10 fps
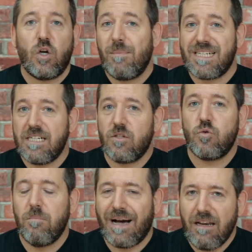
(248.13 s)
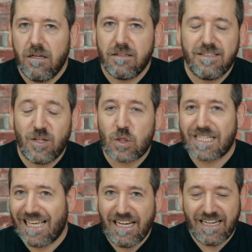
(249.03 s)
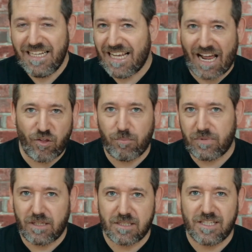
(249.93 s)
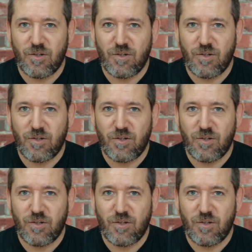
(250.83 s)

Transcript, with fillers: Lo que pasa es que esto es un mal de los early adopters.